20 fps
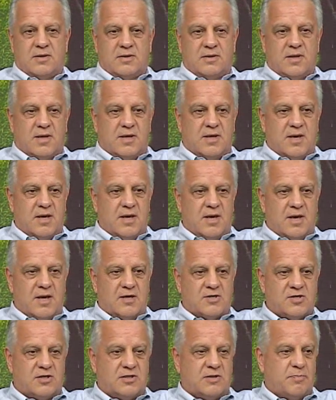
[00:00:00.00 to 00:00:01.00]
de que
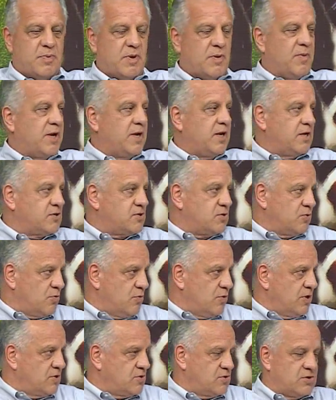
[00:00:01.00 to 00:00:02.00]
a gente permaneça no
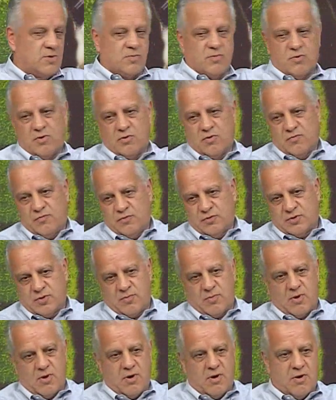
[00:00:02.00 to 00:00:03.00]
Curitiba, ou no
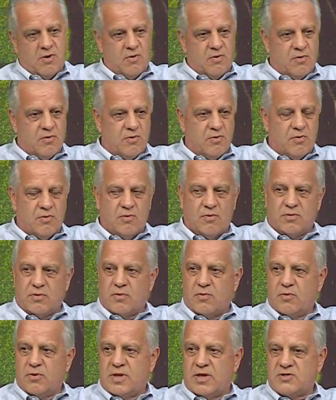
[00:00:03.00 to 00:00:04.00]
futebol, ou,
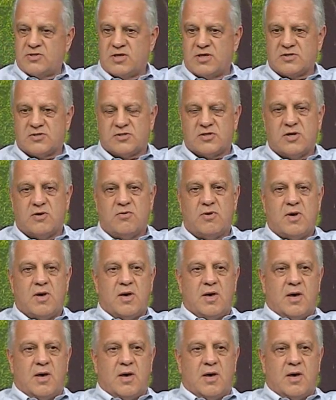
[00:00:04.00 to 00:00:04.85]
ou na direção,